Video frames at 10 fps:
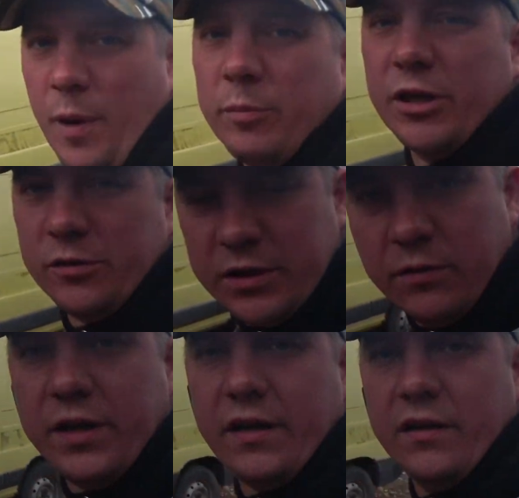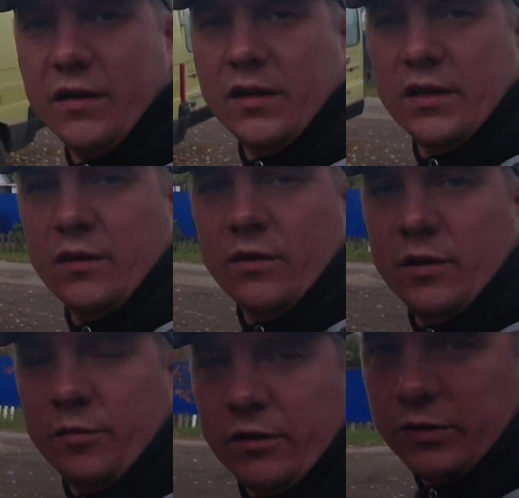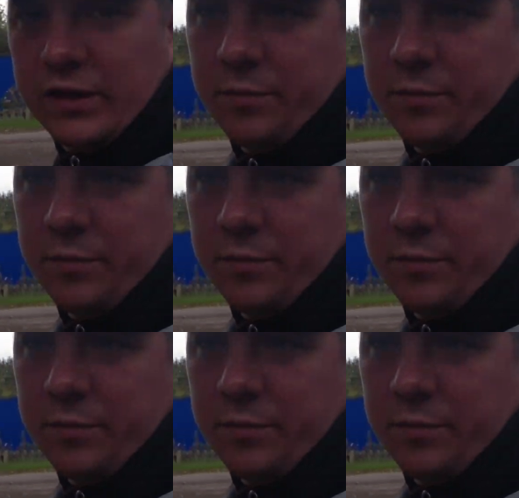по плану сегодня. Правда, у нас